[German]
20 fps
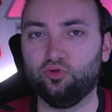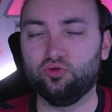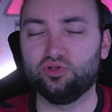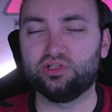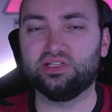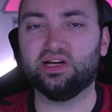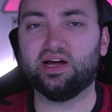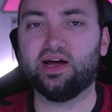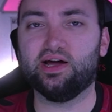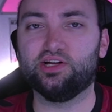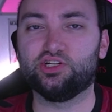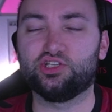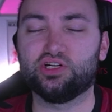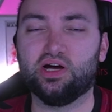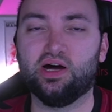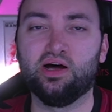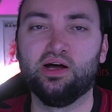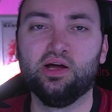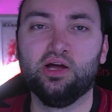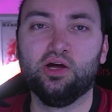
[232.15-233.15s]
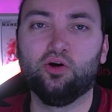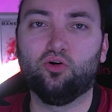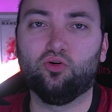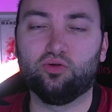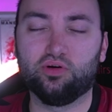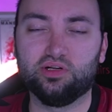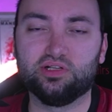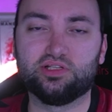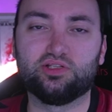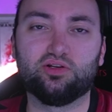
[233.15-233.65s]
Österreicher
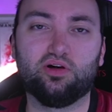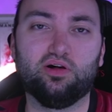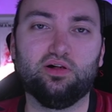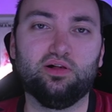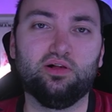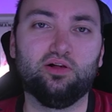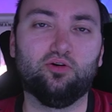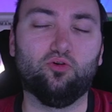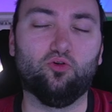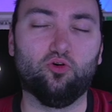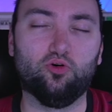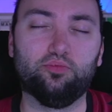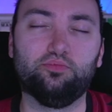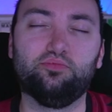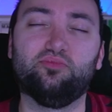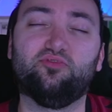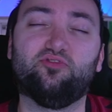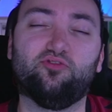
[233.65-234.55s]
und es soll um